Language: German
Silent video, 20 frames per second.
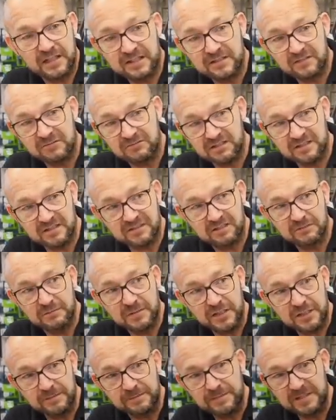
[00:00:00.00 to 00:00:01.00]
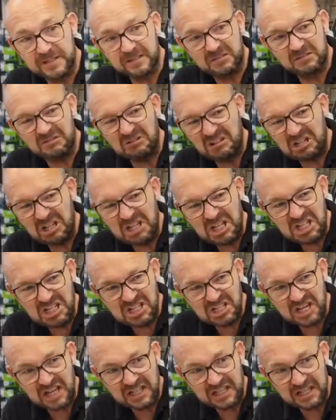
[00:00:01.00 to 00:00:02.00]
Also das zum Beispiel ist ein
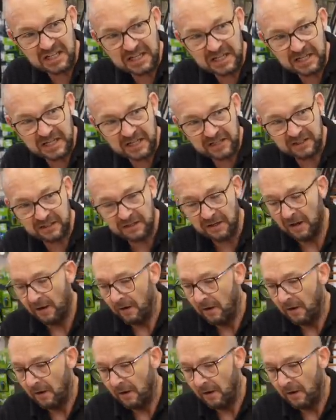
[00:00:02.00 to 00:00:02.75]
riesen Gerät.